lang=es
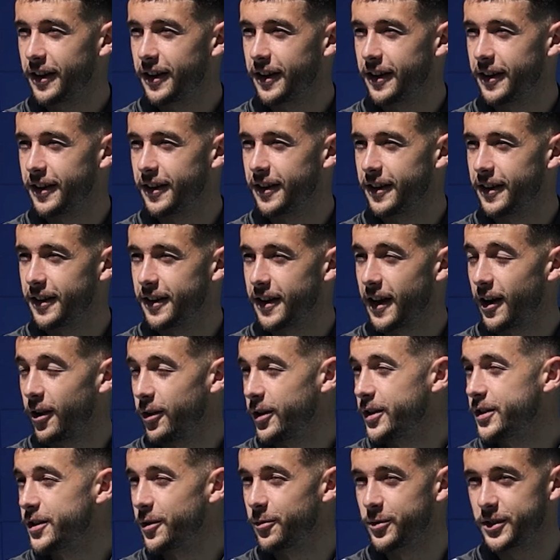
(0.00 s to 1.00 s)
Eh, ya lo
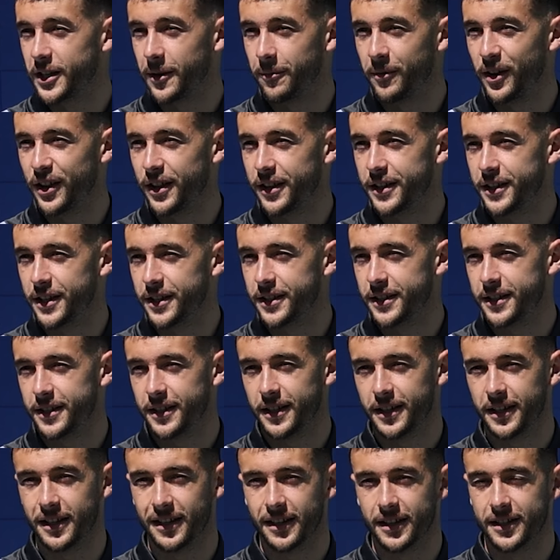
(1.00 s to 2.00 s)
he dicho muchas
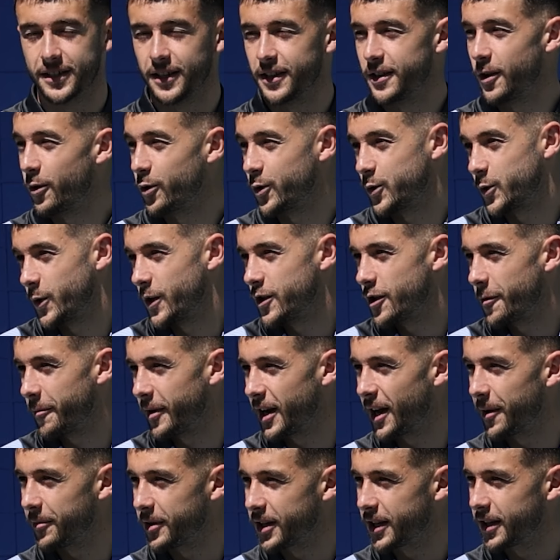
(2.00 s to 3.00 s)
veces, eh, sería un sueño
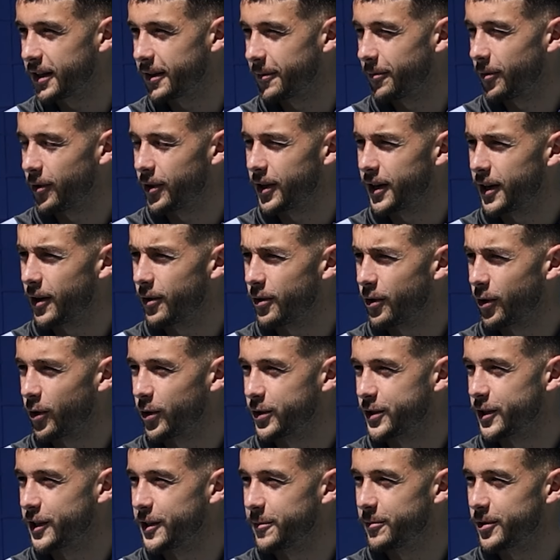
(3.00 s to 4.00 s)
para mí poder ir a unos
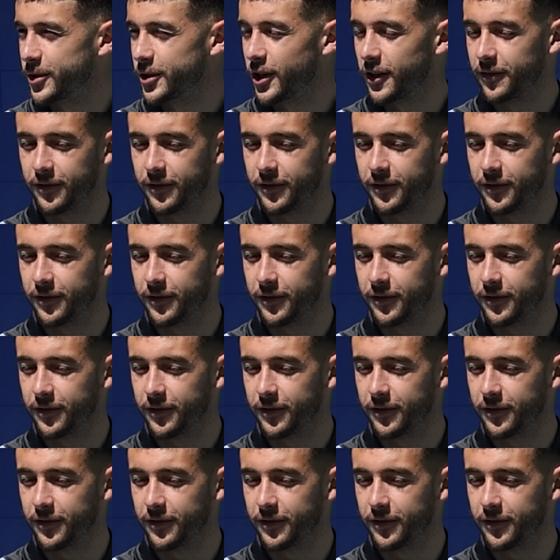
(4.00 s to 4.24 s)
Juegos Olímpicos.